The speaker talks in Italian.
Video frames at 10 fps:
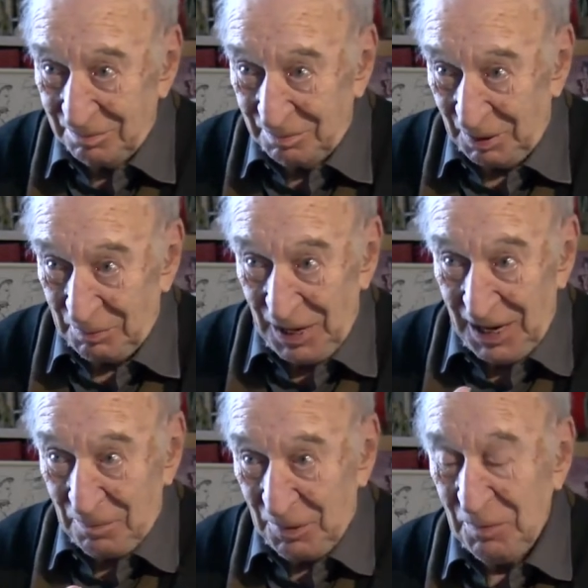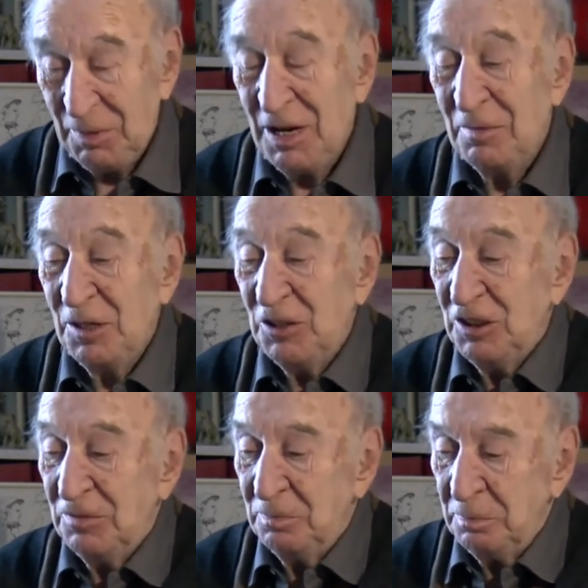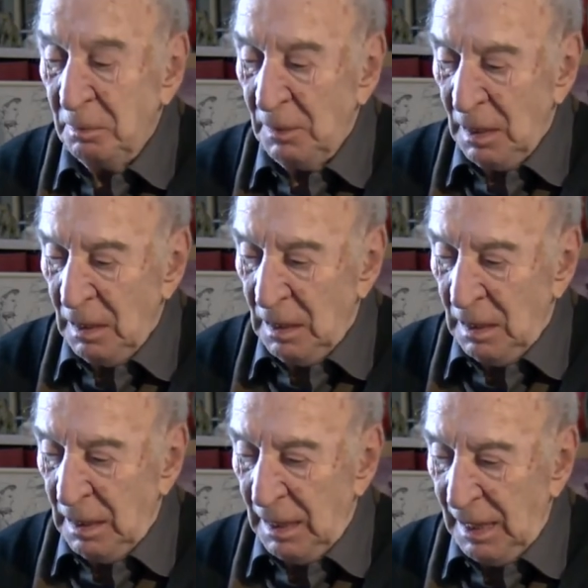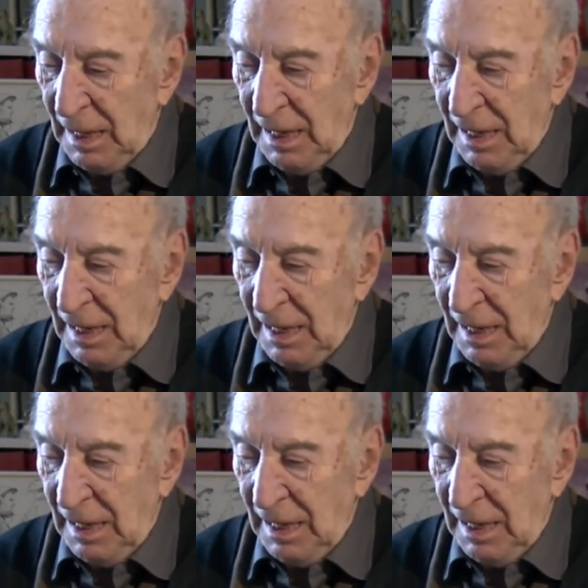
per me e per i miei amici. E,